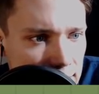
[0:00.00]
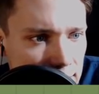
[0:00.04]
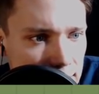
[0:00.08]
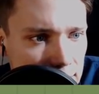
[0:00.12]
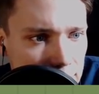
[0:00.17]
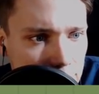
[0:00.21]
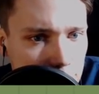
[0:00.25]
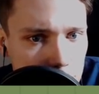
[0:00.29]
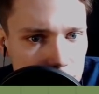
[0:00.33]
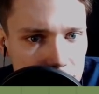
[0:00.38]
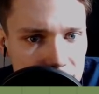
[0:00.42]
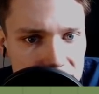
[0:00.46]
Das
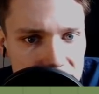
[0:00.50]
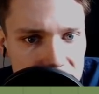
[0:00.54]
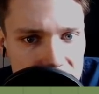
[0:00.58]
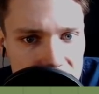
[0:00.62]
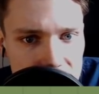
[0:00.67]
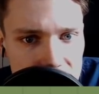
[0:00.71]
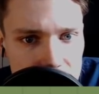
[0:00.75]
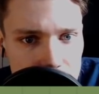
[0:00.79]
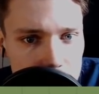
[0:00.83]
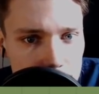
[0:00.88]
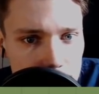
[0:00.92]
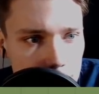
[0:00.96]
ist 40
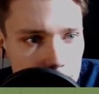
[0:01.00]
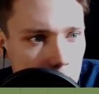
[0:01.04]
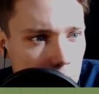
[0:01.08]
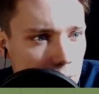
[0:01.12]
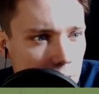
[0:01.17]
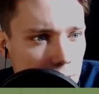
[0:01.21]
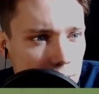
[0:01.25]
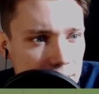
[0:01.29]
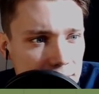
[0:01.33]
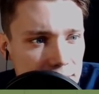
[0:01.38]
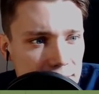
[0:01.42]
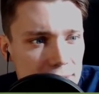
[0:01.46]

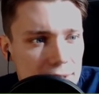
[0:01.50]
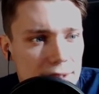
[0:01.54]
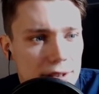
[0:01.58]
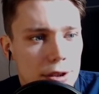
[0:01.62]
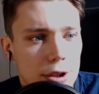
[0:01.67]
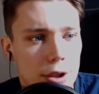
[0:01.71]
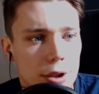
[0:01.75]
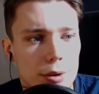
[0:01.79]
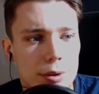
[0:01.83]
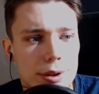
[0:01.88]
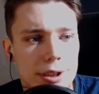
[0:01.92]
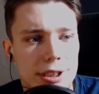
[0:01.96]
sofort.
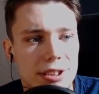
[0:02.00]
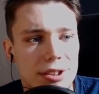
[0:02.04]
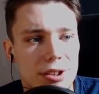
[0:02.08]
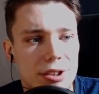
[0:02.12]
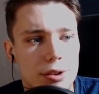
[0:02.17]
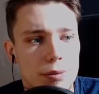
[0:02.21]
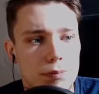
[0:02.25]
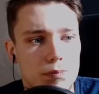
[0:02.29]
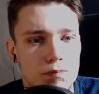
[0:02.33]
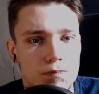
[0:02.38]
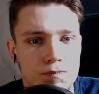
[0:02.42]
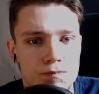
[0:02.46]

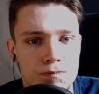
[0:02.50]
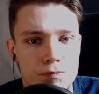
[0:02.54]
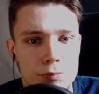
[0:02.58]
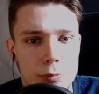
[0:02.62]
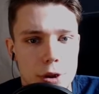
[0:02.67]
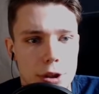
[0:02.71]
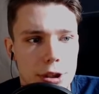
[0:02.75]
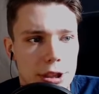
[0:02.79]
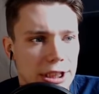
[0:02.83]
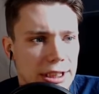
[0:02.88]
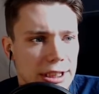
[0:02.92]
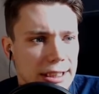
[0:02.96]
Turret, mhm,
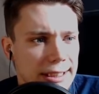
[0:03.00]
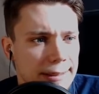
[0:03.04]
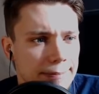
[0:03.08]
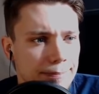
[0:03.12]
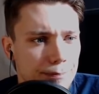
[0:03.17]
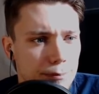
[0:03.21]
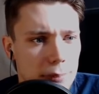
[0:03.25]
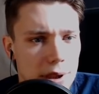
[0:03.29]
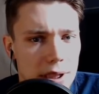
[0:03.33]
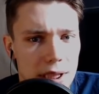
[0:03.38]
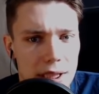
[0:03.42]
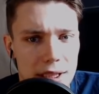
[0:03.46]
okay.
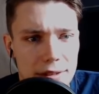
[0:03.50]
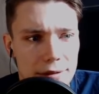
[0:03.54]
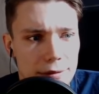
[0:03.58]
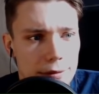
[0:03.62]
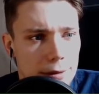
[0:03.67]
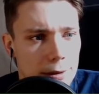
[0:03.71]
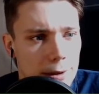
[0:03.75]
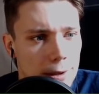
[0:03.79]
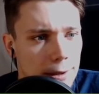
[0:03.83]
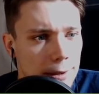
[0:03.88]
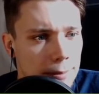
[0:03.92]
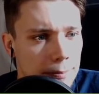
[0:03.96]

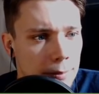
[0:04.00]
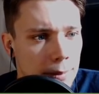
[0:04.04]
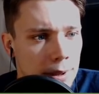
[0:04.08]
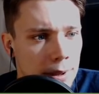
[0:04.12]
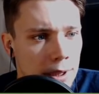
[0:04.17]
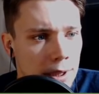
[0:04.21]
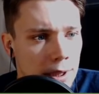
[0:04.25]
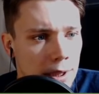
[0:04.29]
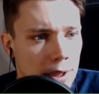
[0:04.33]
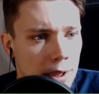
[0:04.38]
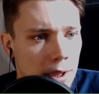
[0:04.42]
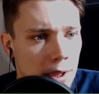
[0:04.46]
Plattform.
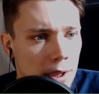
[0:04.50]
